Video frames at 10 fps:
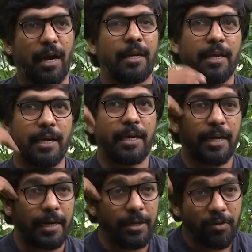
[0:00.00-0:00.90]
ఆయన ఏ
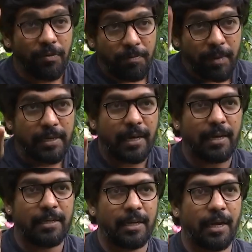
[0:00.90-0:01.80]
కైండ్ ఆఫ్
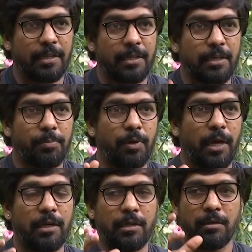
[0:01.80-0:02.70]
మెంటాలిటీ అయింది ఇప్పుడు
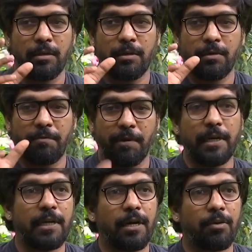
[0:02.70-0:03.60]
ఆయన
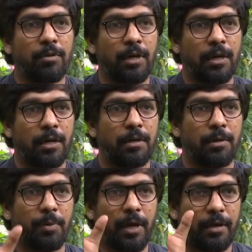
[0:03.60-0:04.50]
ఫన్నీగా ఉన్నారా
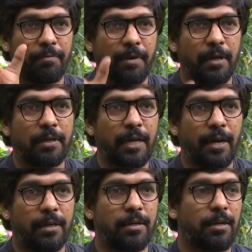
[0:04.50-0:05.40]
ఇప్పుడు ఆయన ఫన్
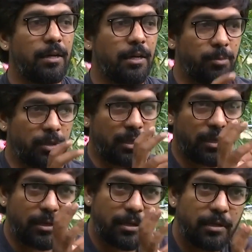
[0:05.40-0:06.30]
క్యారెక్టరా లేకపోతే
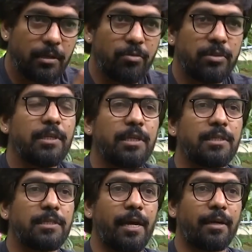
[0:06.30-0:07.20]

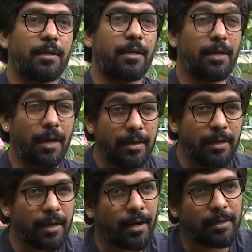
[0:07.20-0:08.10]
సీరియస్ క్యారెక్టరా
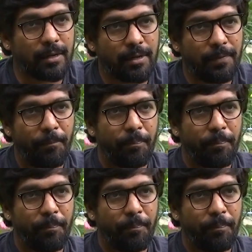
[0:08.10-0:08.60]
కన్నింగ్ క్యారెక్టరా